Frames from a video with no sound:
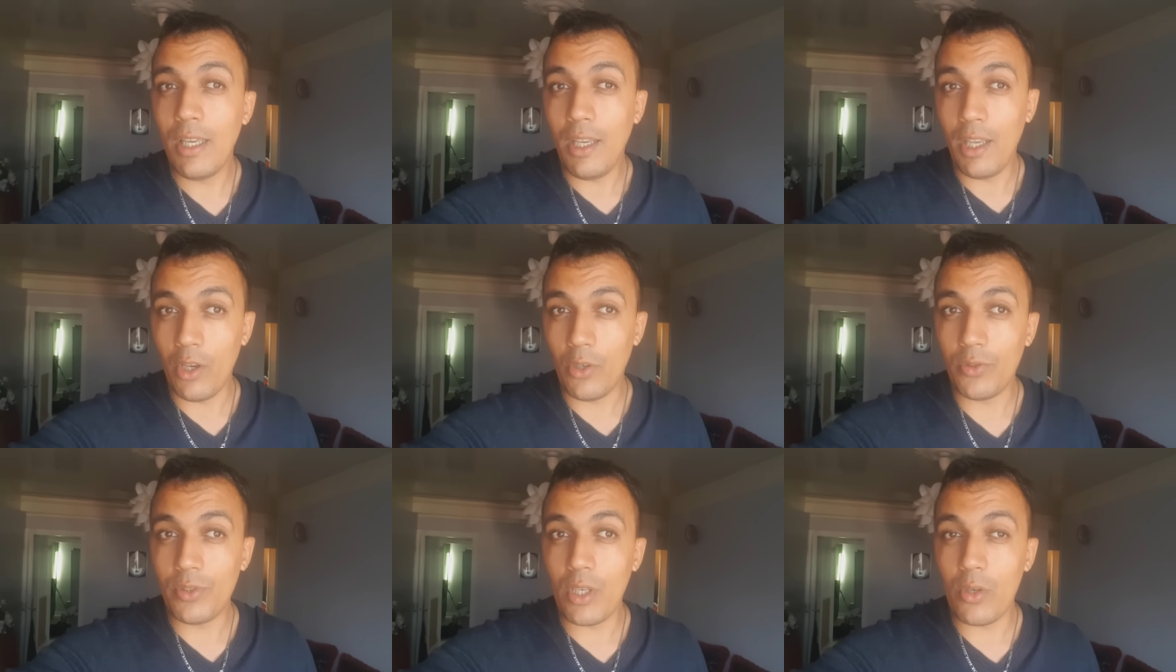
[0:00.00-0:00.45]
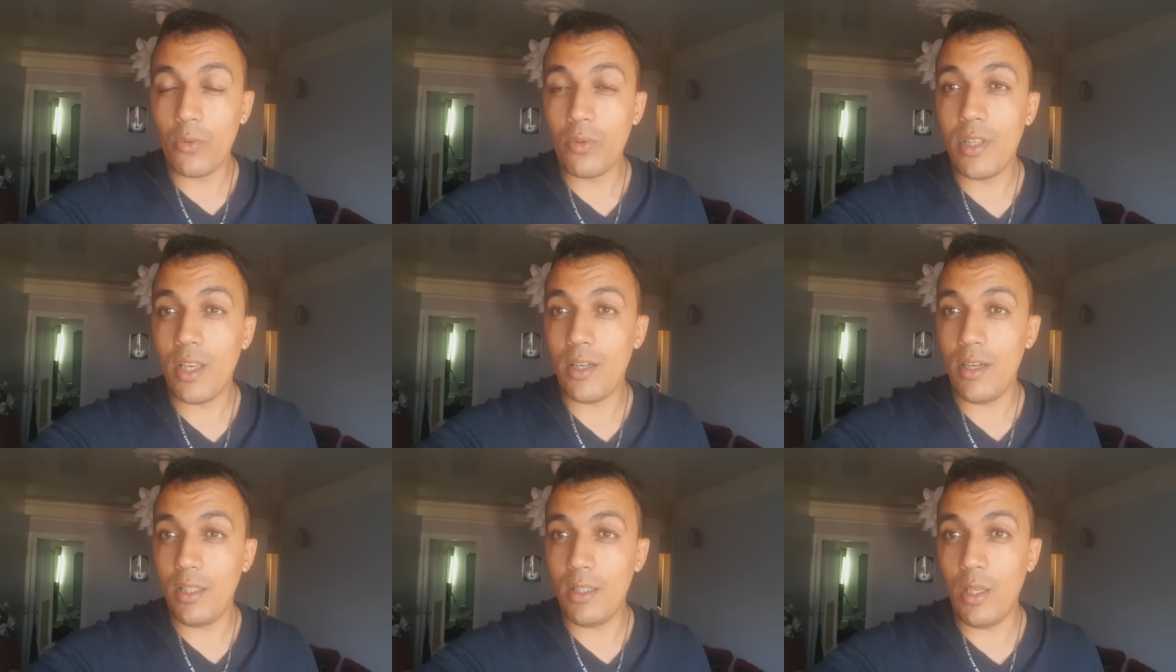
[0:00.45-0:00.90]
Et en ce qui
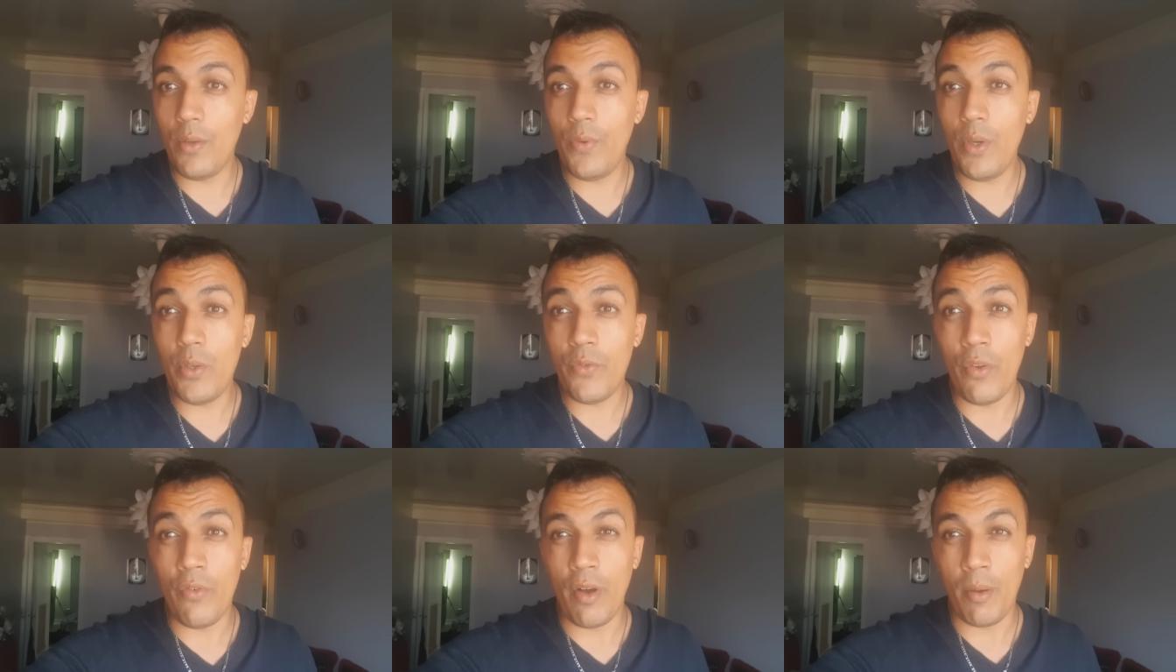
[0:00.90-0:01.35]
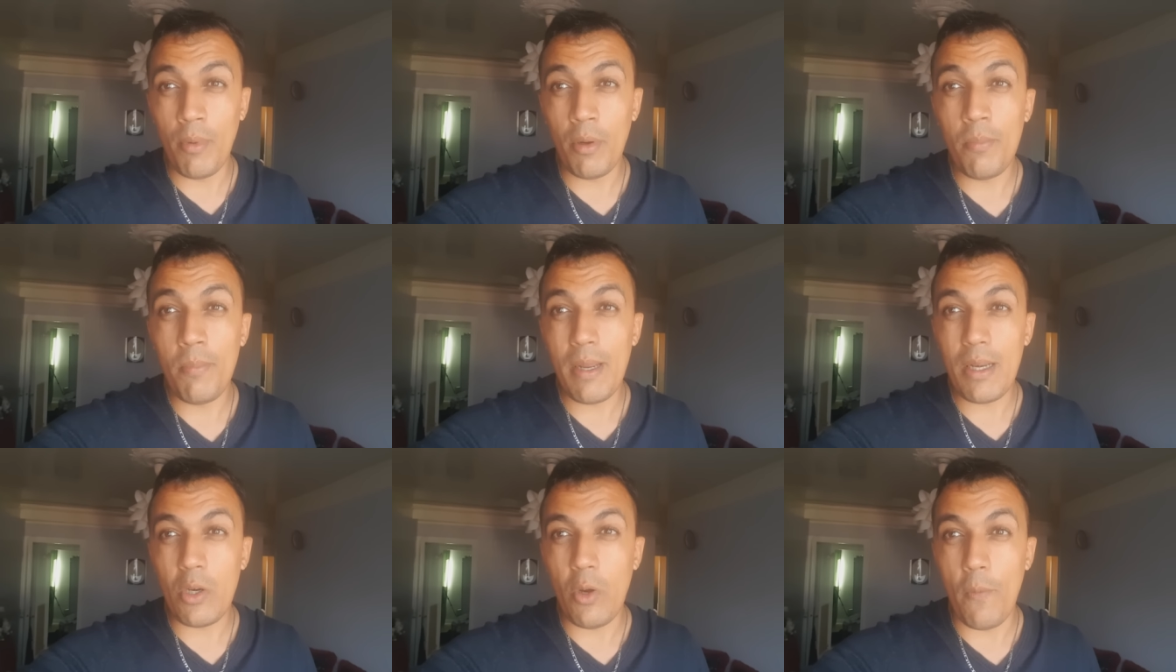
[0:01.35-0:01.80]
concerne les défis, je vais vraiment
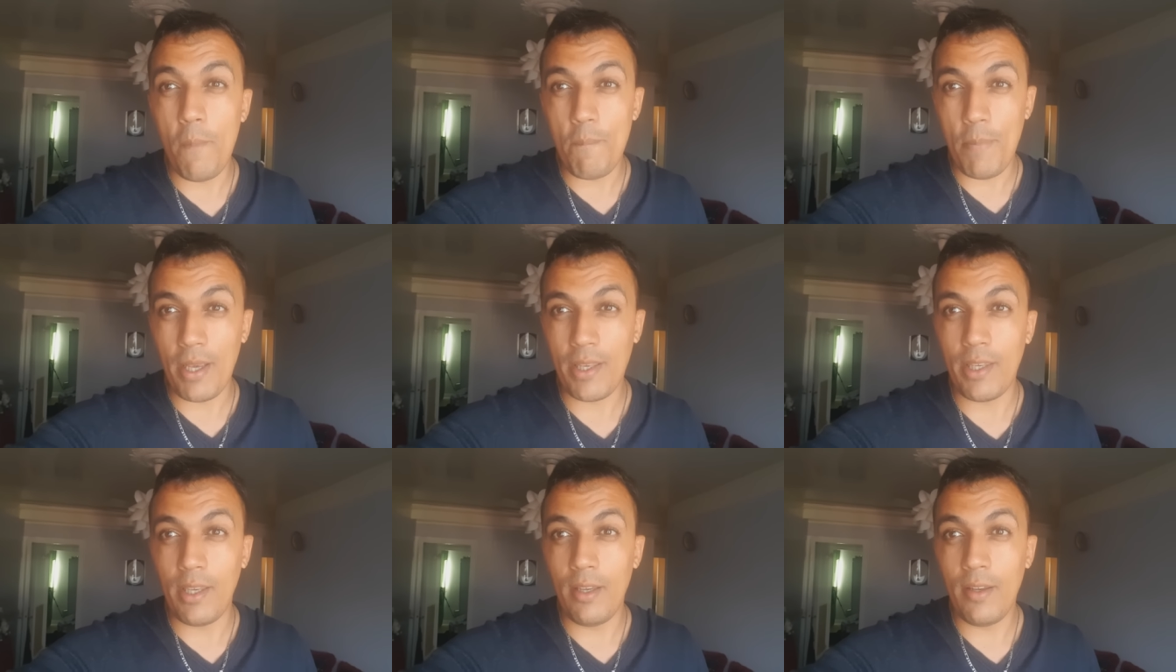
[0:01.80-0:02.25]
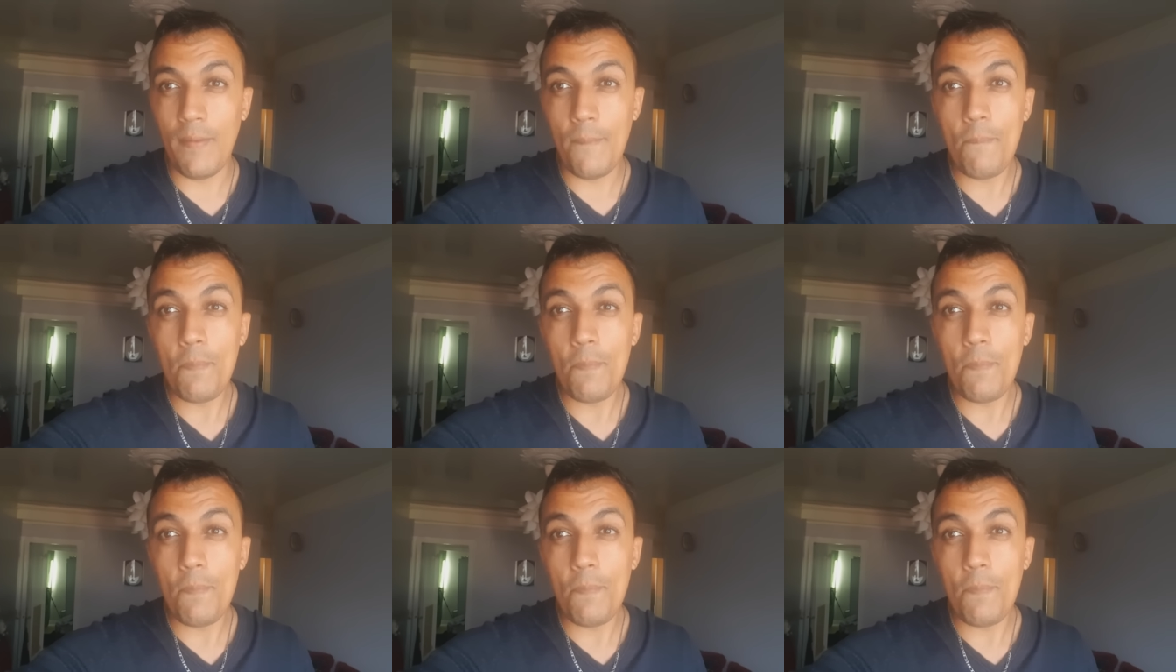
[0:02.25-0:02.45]
mettre le paquet.